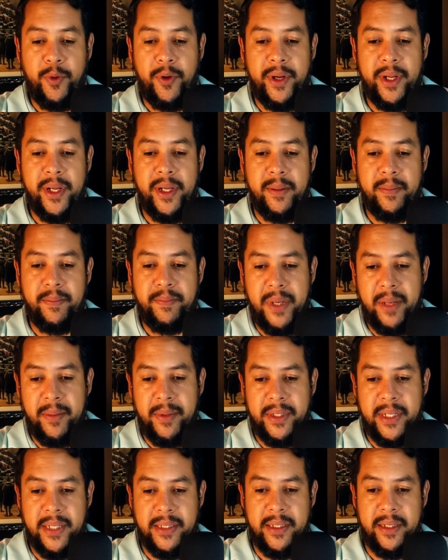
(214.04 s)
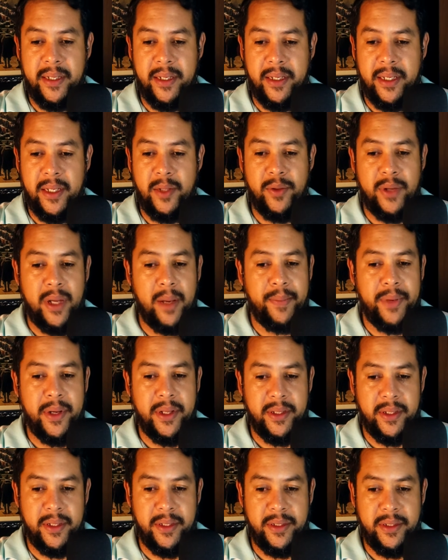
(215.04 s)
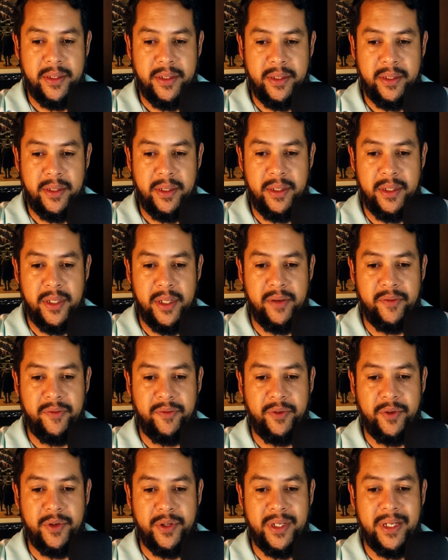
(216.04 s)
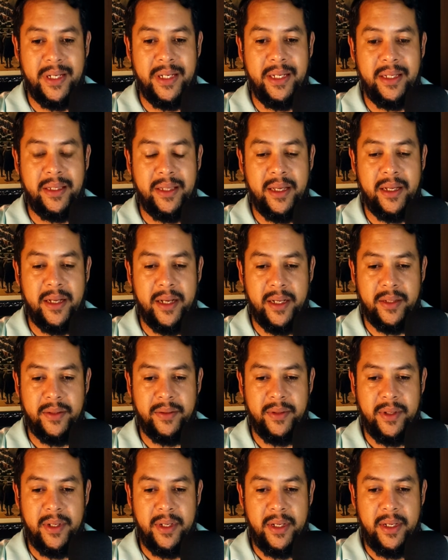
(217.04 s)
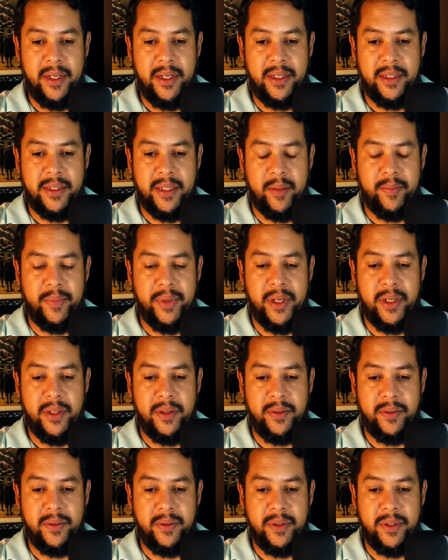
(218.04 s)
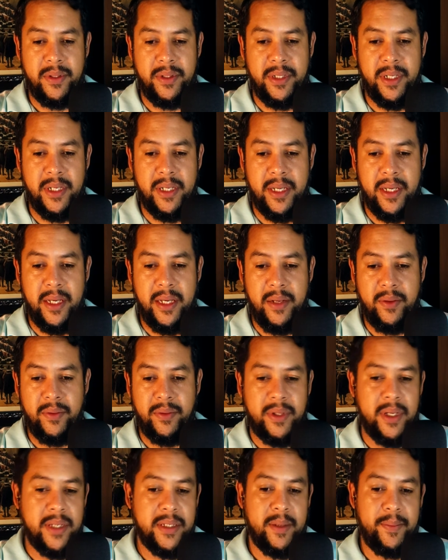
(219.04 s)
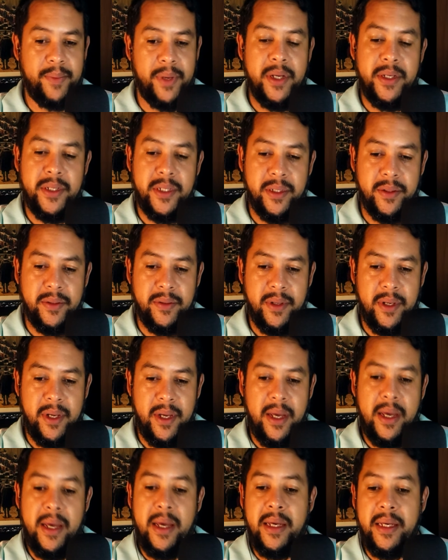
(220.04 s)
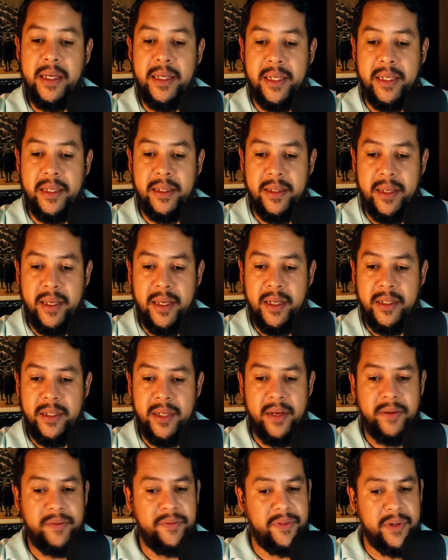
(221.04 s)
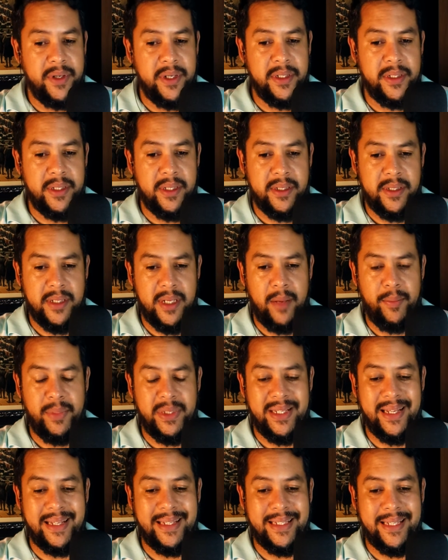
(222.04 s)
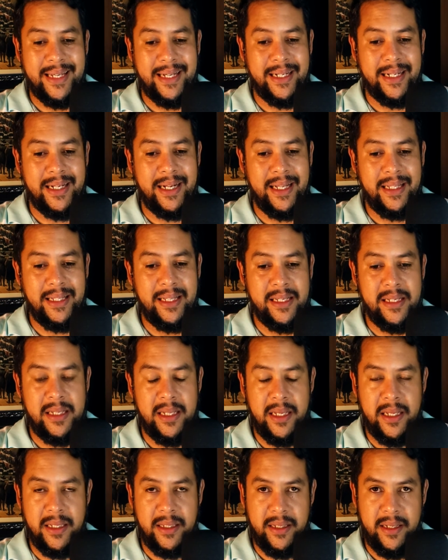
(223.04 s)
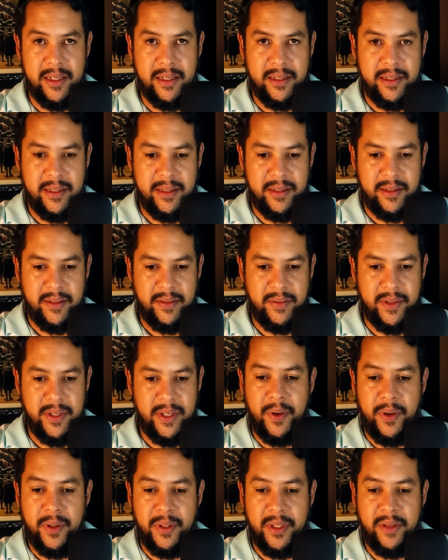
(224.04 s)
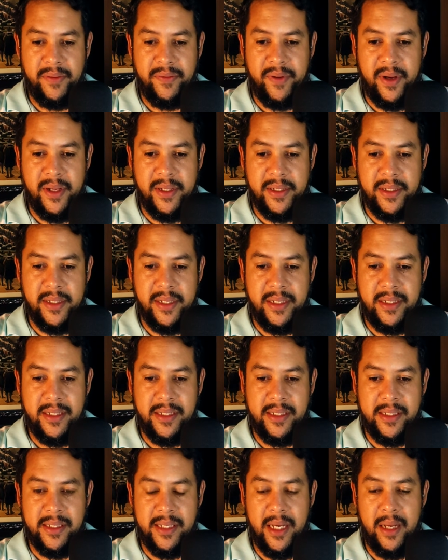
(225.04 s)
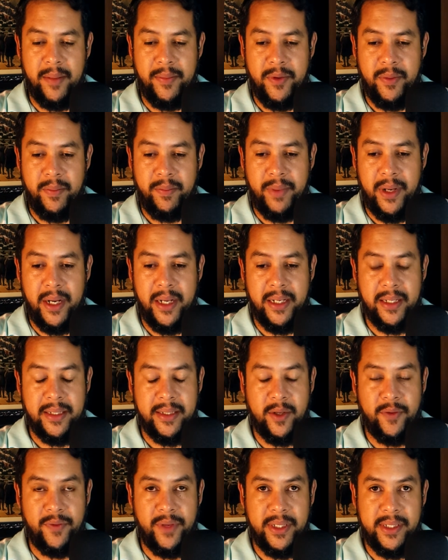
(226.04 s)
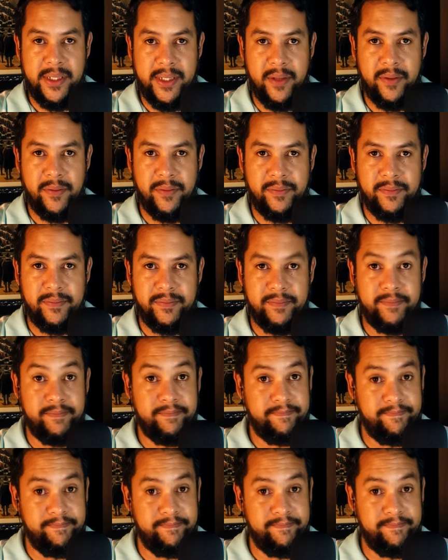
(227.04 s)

Tu, porém, permanece naquilo que aprendeste e de que foste inteirado, sabendo de quem o tens aprendido, e que desde a infância sabes as sagradas letras, que podem fazer-te sábio para a salvação,